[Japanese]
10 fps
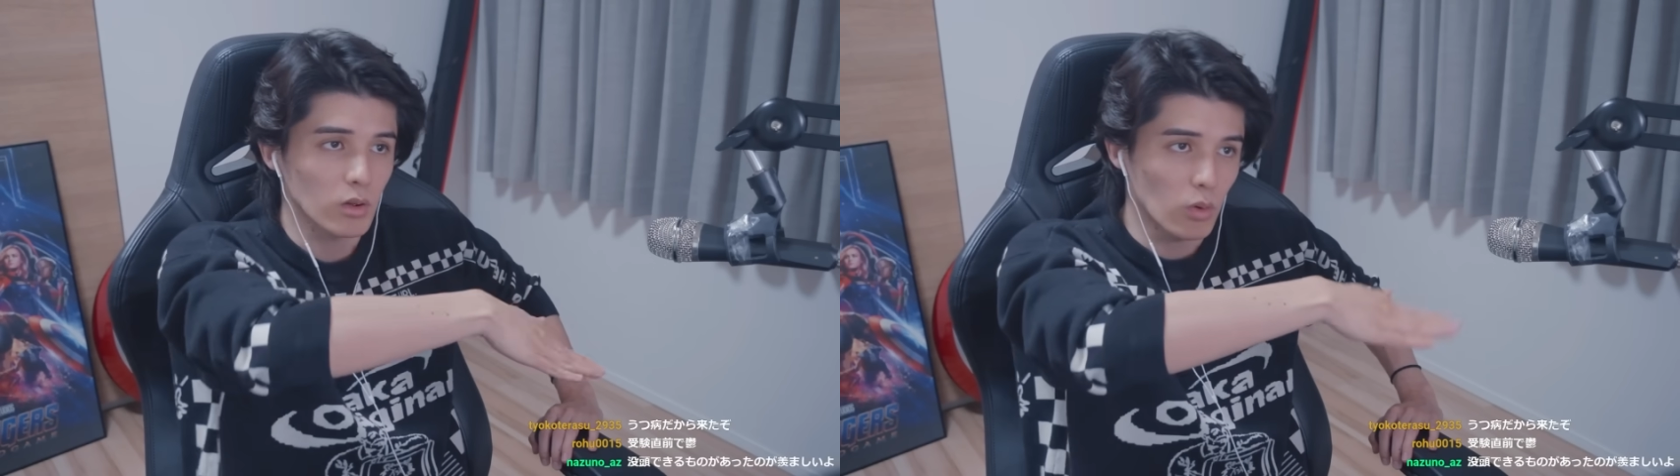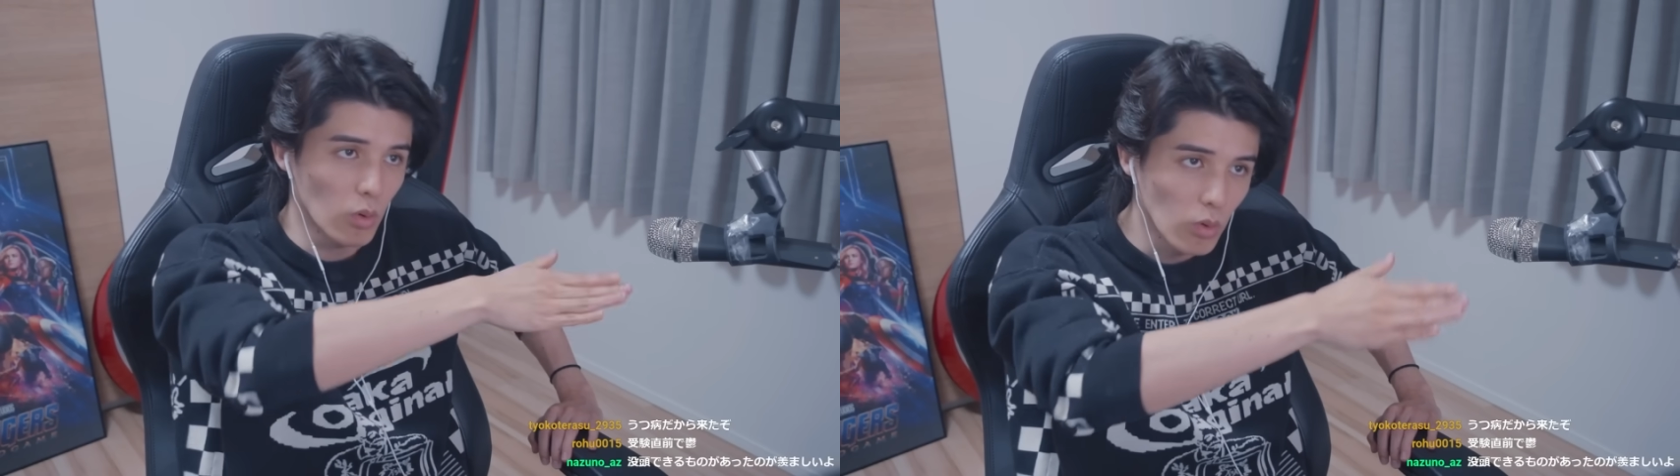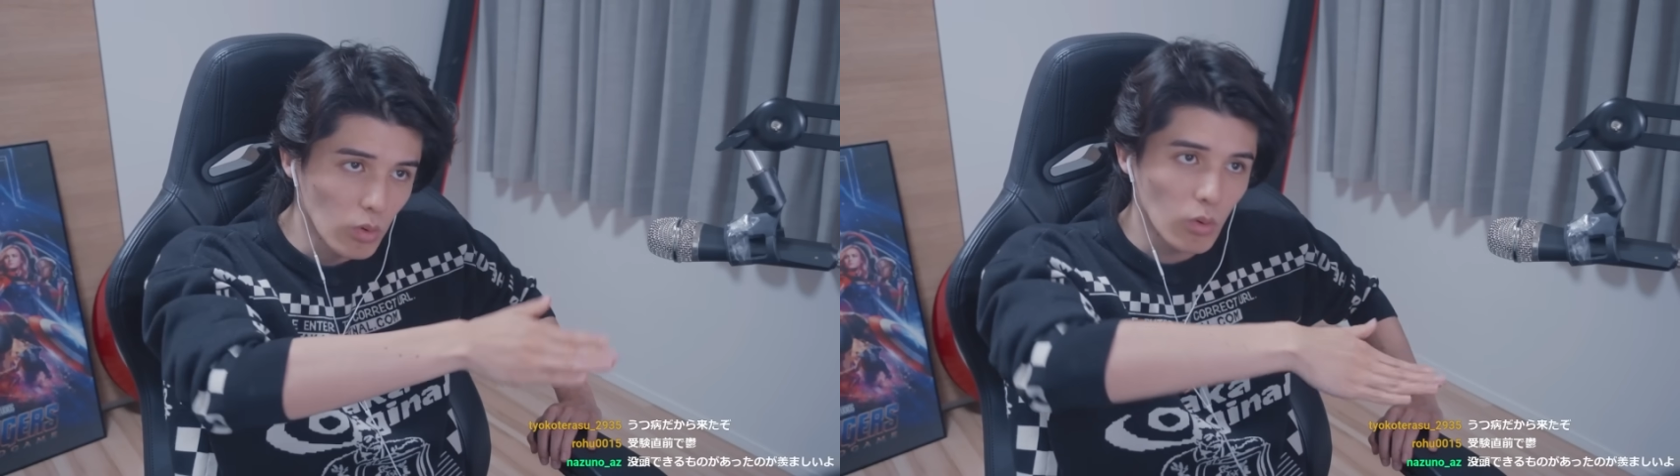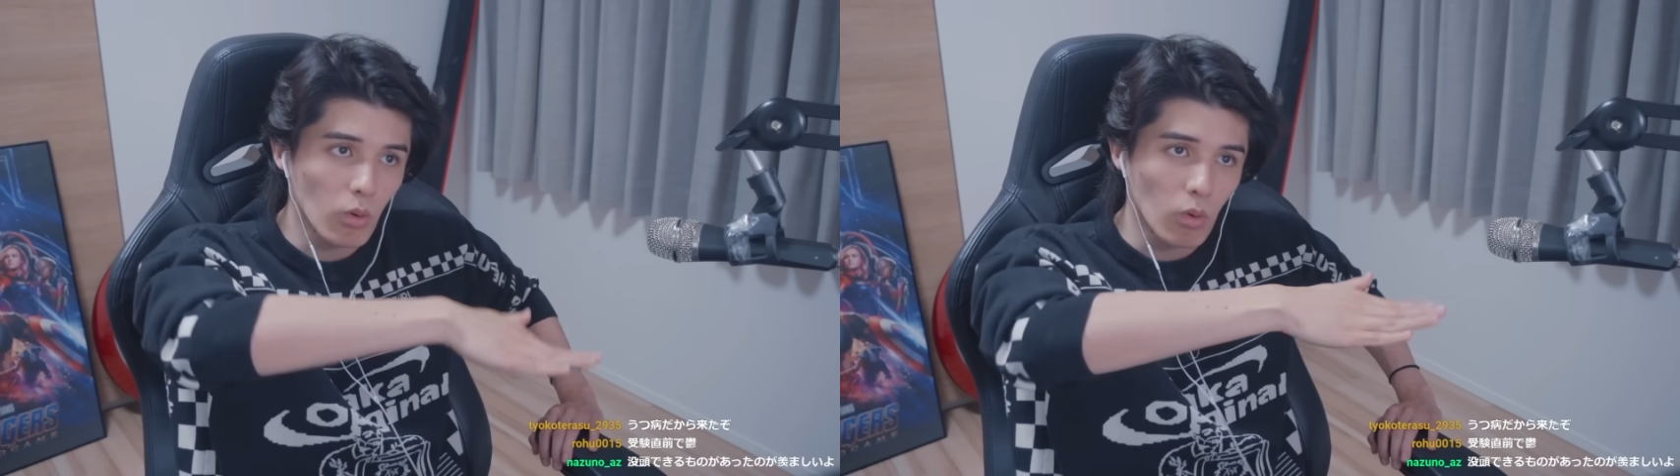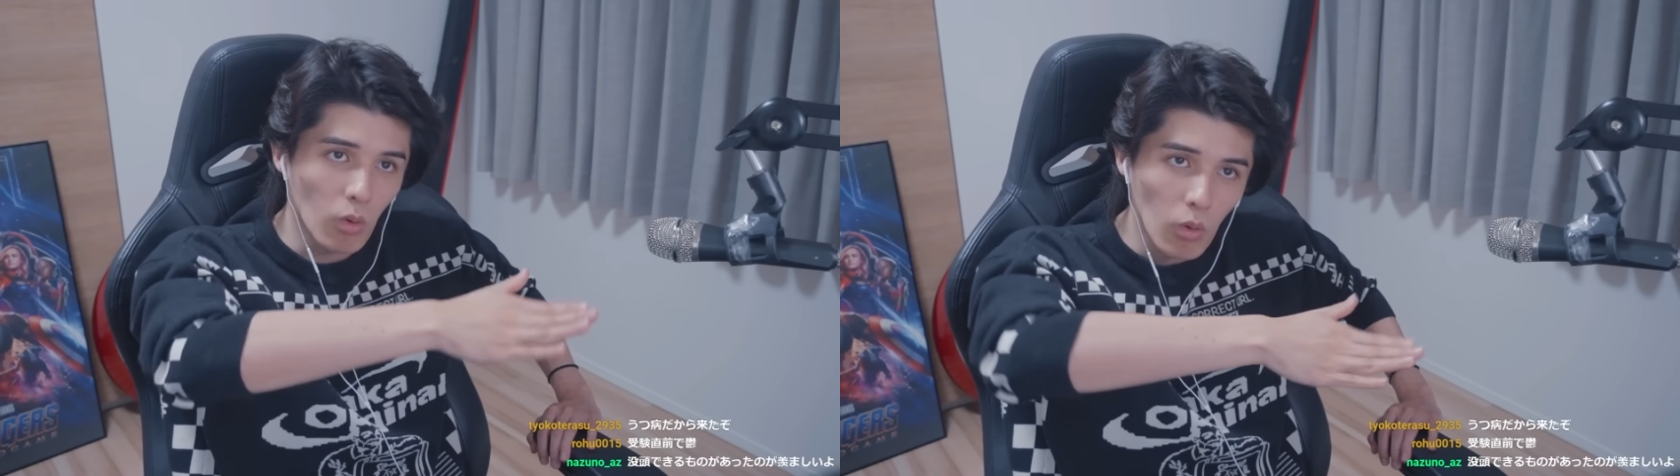こう、
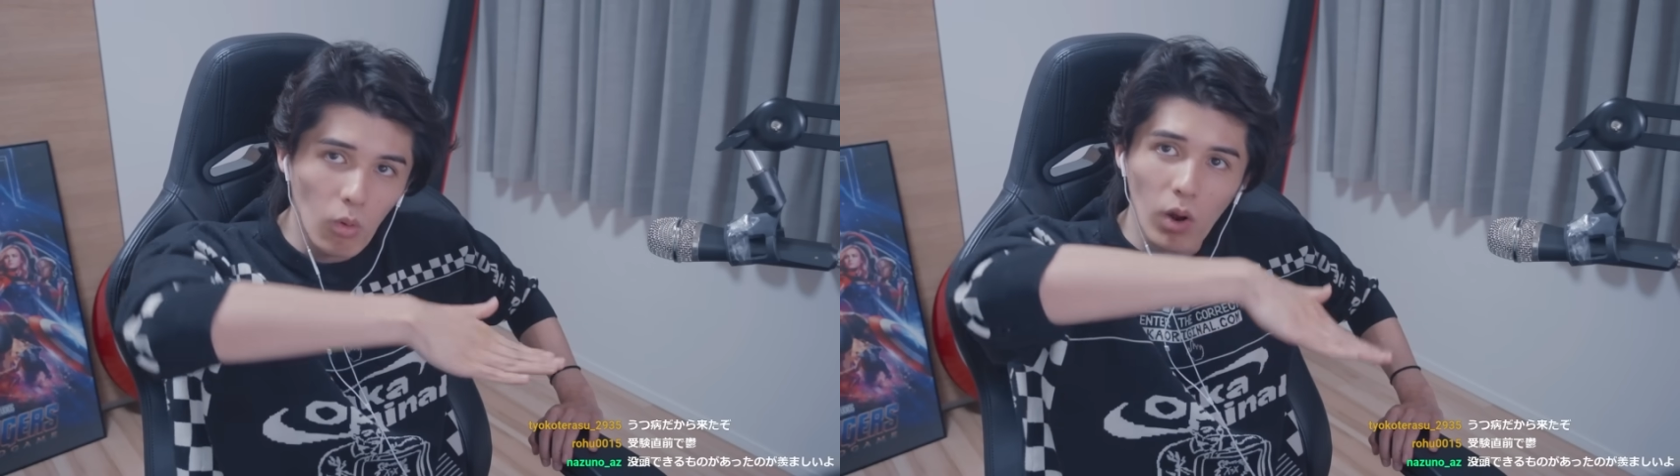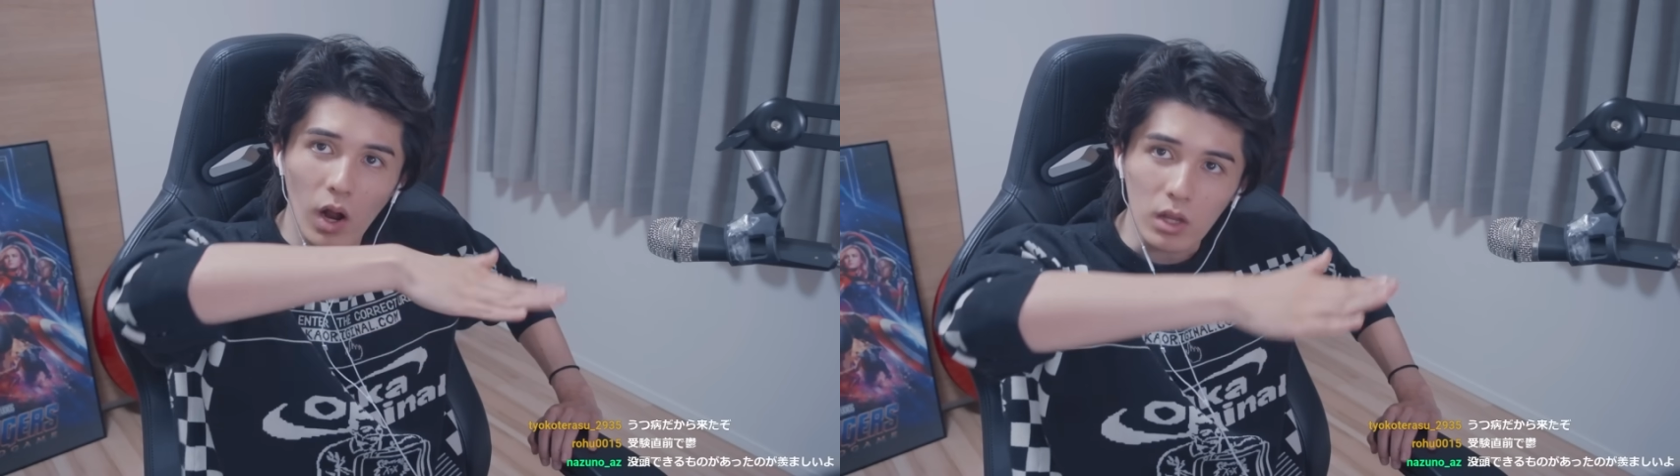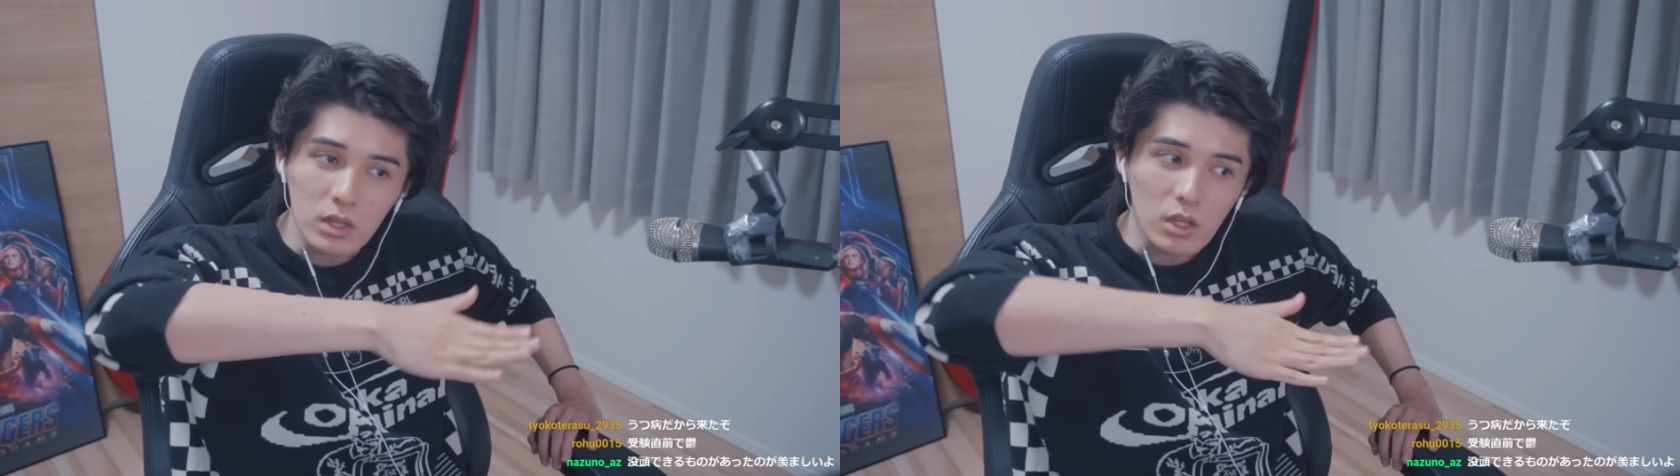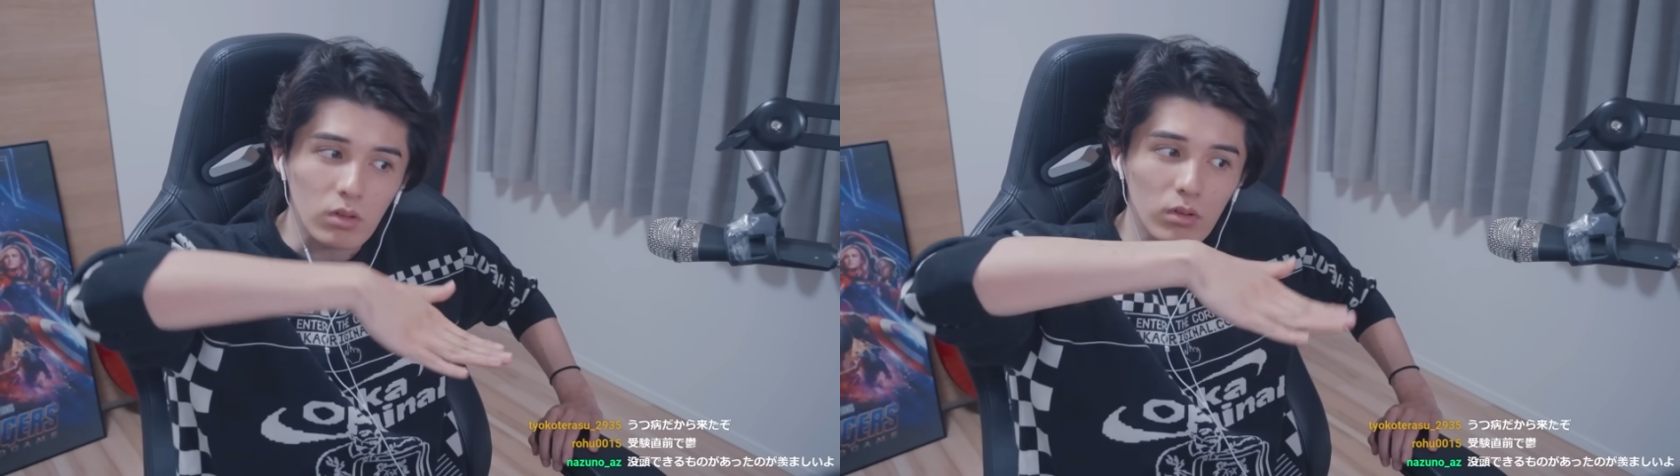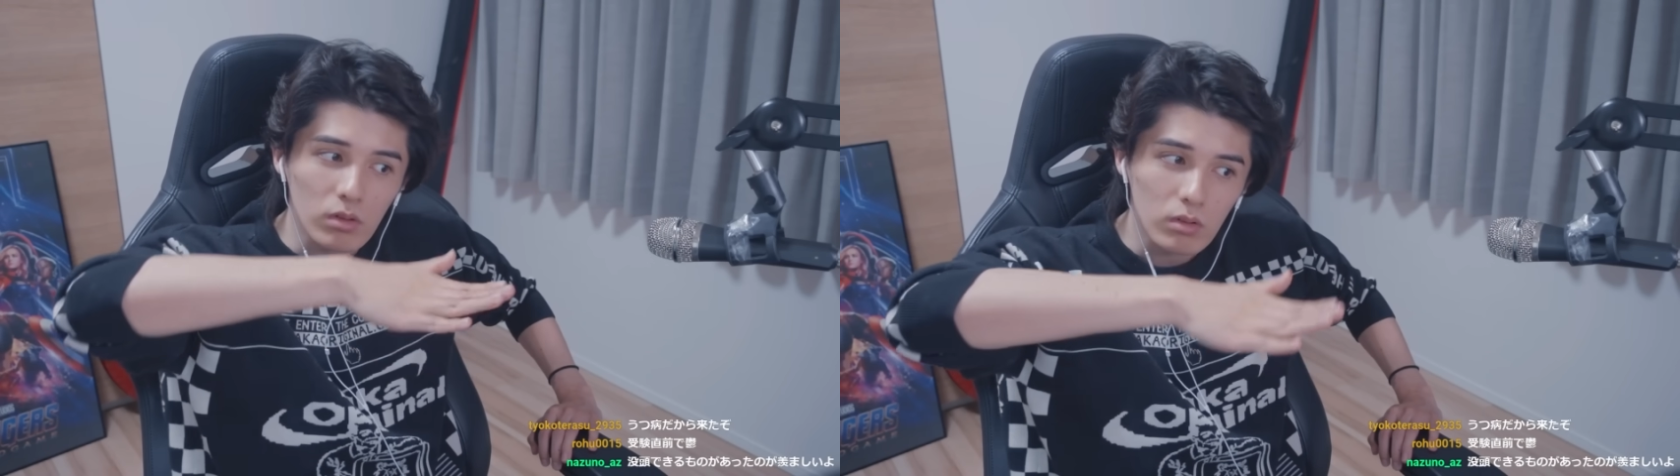こう上がってく。